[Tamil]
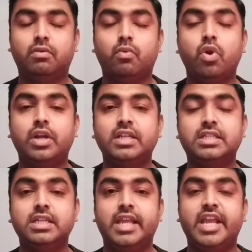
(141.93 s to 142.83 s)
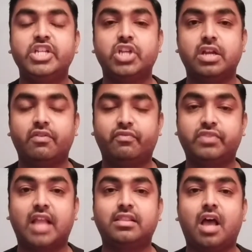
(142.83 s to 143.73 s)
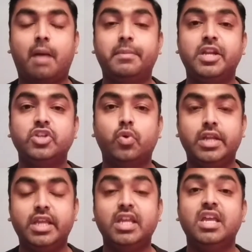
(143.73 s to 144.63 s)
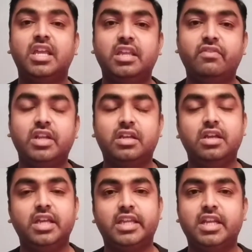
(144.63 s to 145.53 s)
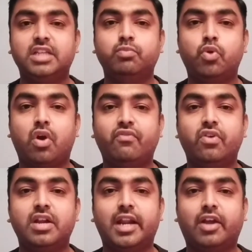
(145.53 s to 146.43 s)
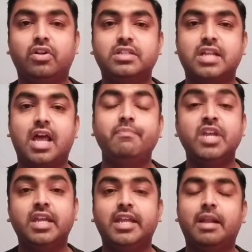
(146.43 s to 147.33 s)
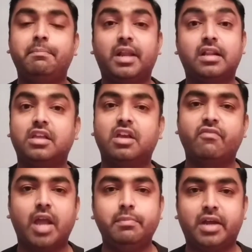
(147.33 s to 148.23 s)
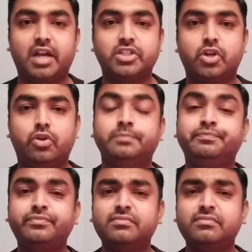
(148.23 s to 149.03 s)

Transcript: ஓல்டஸ்ட் ஏஜ் தாத்தா அப்படின்னு சொல்லி இவருக்கு கின்னஸ் புக் ஆஃப் வேர்ல்ட் ரெக்கார்ட்ஸ்ல இடம்பெறதுக்கு வாய்ப்பு கிடைச்சிருக்கும்